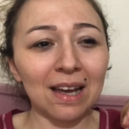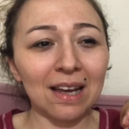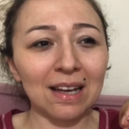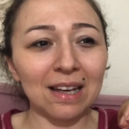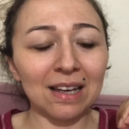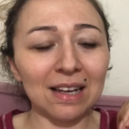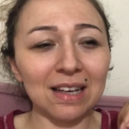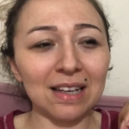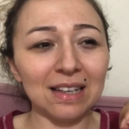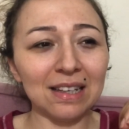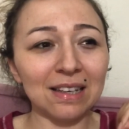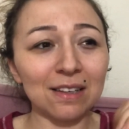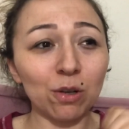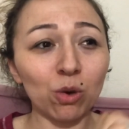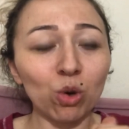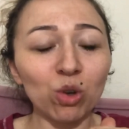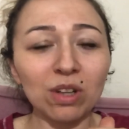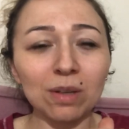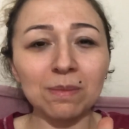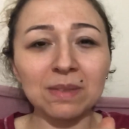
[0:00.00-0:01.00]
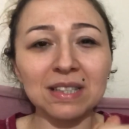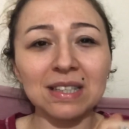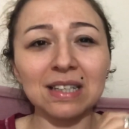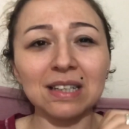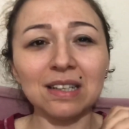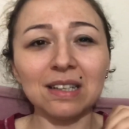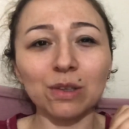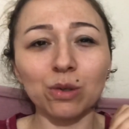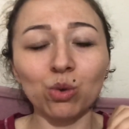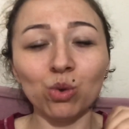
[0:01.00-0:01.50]
E, yatak
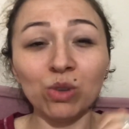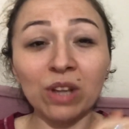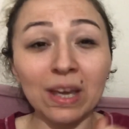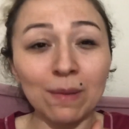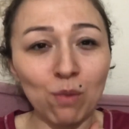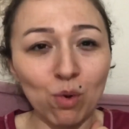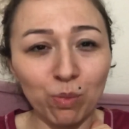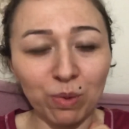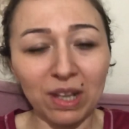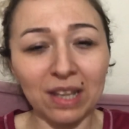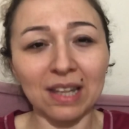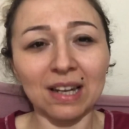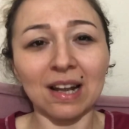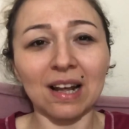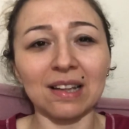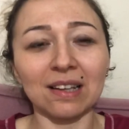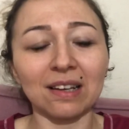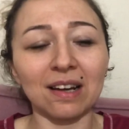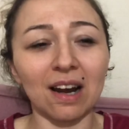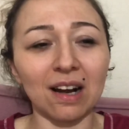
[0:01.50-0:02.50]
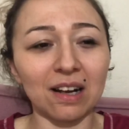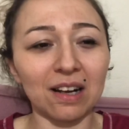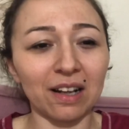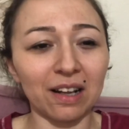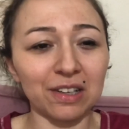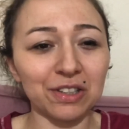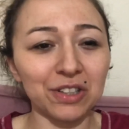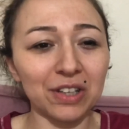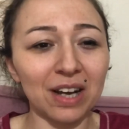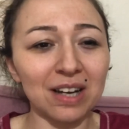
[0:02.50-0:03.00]
odamızı Güney Mobilya'dan aldık
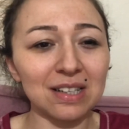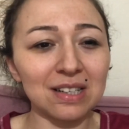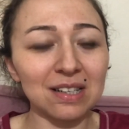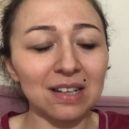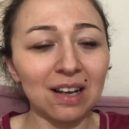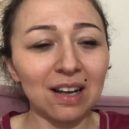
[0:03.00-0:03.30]
arkadaşlar.